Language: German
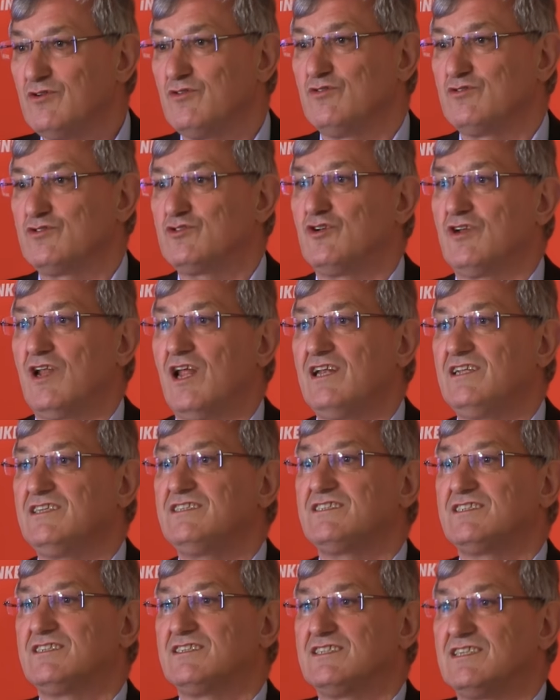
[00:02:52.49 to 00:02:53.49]
und
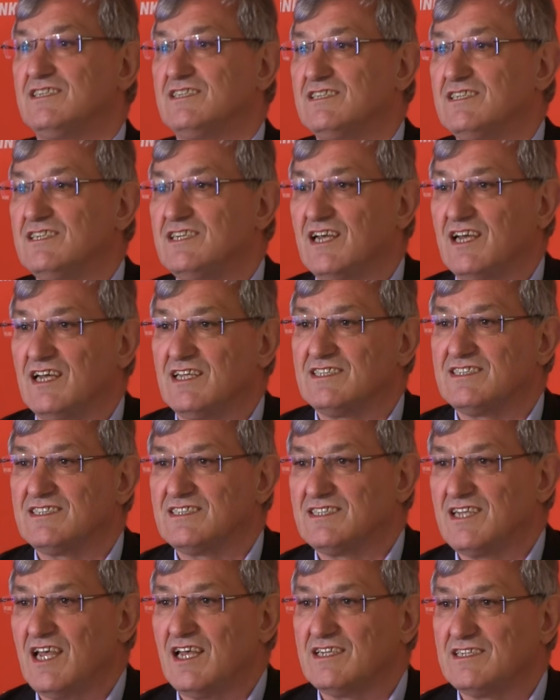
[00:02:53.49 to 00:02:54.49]
Journalisten sind, die die ganzen
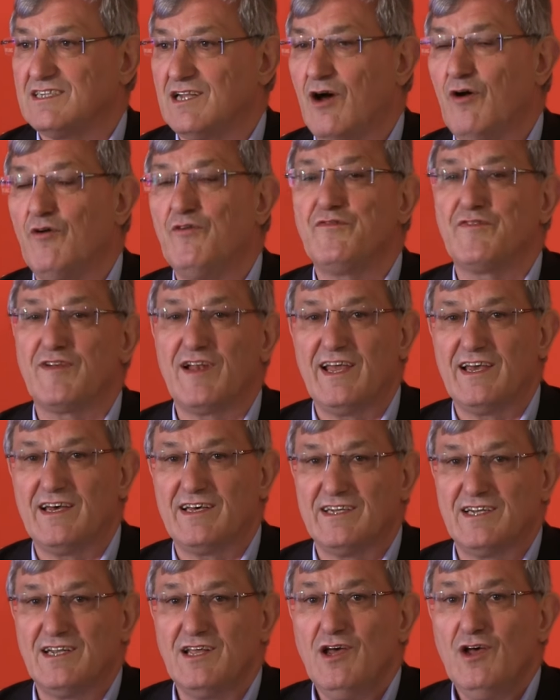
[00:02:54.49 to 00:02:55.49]
Sachen
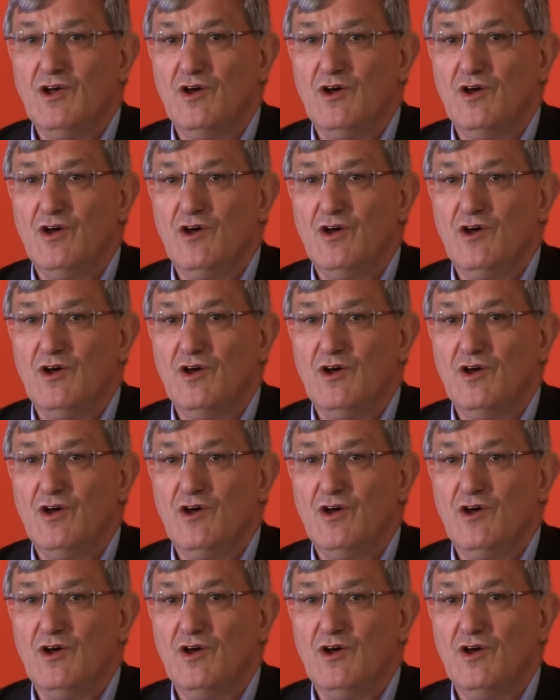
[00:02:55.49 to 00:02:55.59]
aufklären